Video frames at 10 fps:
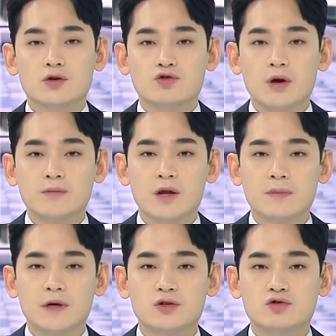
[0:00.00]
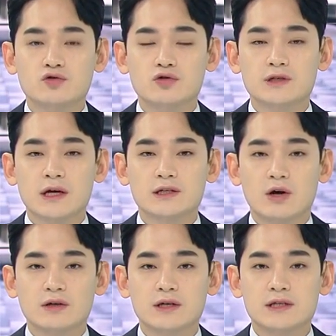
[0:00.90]
유럽연합이 중국산
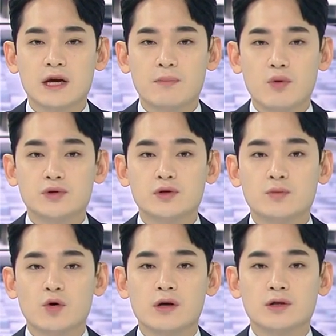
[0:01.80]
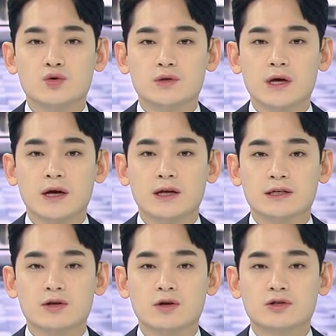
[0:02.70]
전기차 보조금 관련 조사에
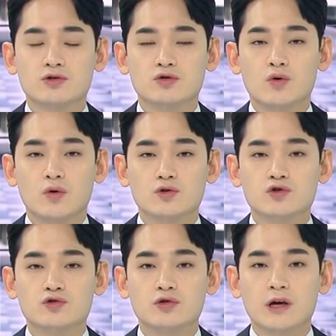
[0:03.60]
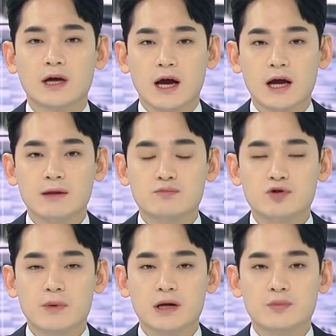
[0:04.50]
나선 것을 두고 중국이 강한
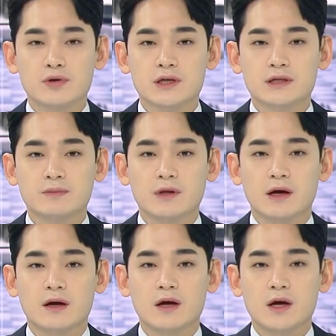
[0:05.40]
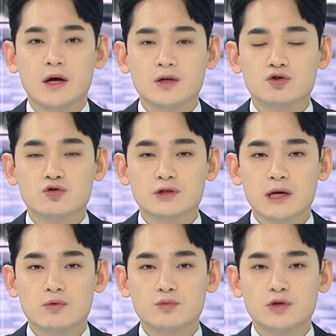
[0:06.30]
불만을 표시했습니다. 중국
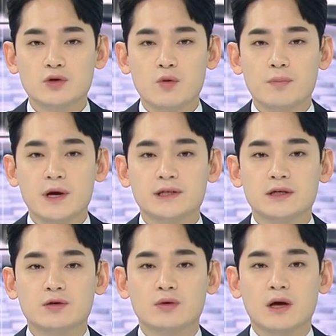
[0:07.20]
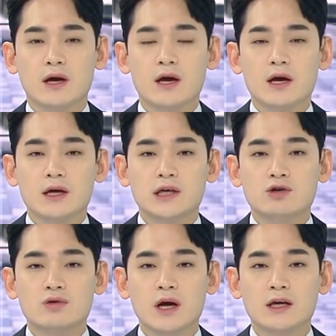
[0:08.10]
상무부는 홈페이지를 통해
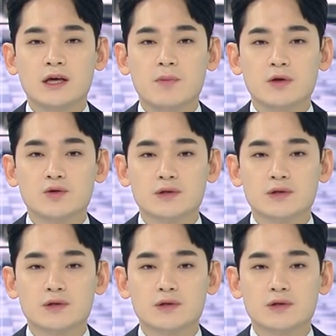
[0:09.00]
EU가 이번